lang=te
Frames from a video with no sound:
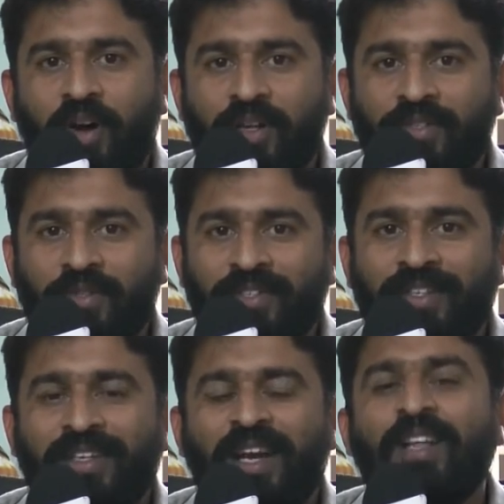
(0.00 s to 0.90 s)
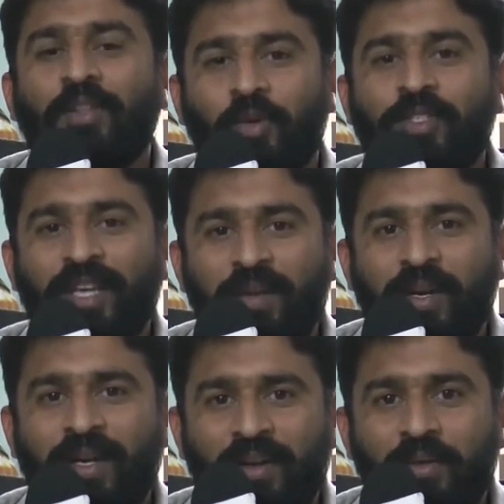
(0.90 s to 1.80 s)
ఫాల్స్ న్యూస్ అండి అంటే దోచేయని
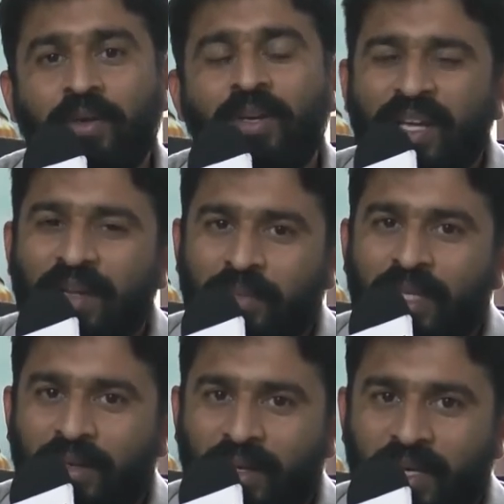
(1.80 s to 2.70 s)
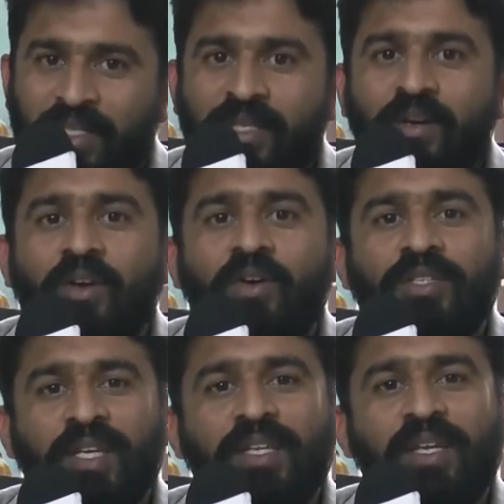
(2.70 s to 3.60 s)
పెట్టాను ఇండస్ట్రీలో
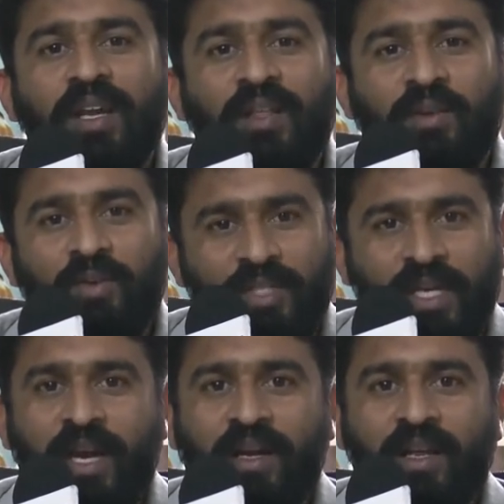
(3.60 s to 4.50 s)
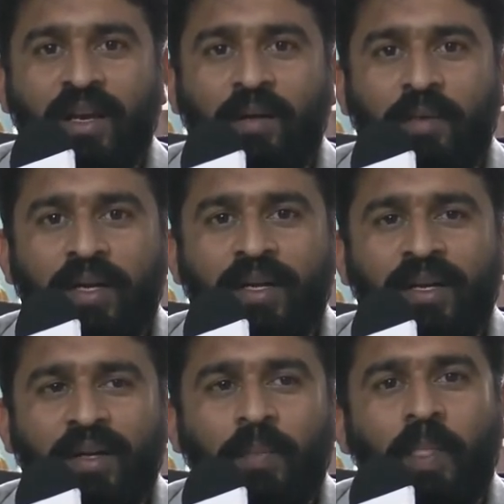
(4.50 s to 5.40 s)
చైతన్యాన్ని అందరూ చెయ్యి అంటారు కాబట్టి
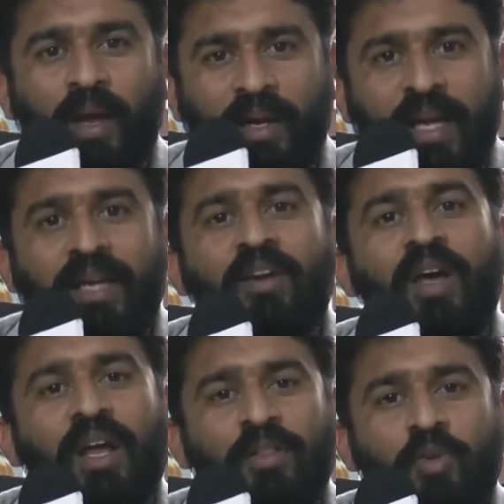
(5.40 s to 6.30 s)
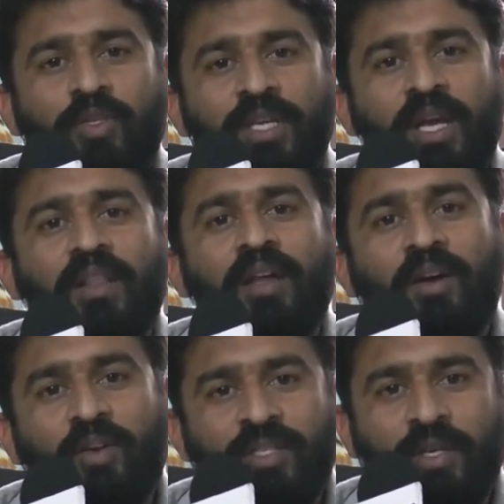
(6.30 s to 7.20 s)
టైటిల్ అలా దోచేయి అన్న
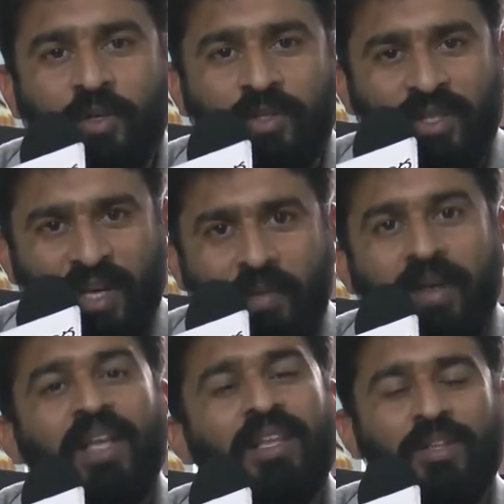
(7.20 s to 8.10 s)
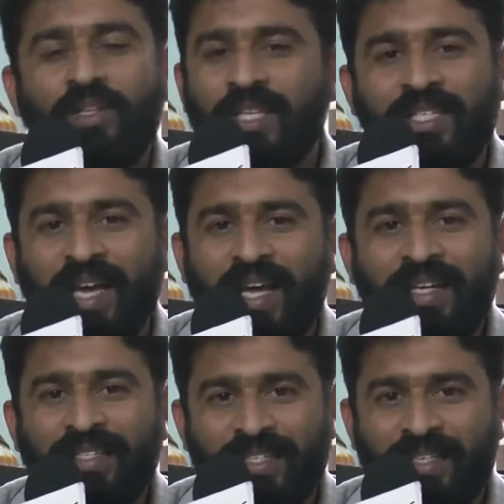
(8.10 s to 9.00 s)
దాంట్లో చెయ్యి వచ్చింది కాబట్టి అదేదో జస్ట్
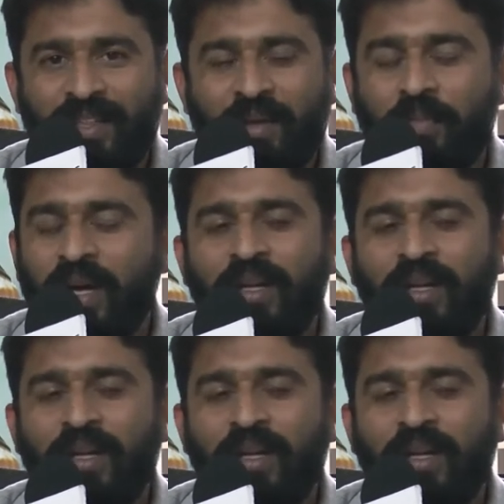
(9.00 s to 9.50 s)
హైలైట్ చేసాను తప్ప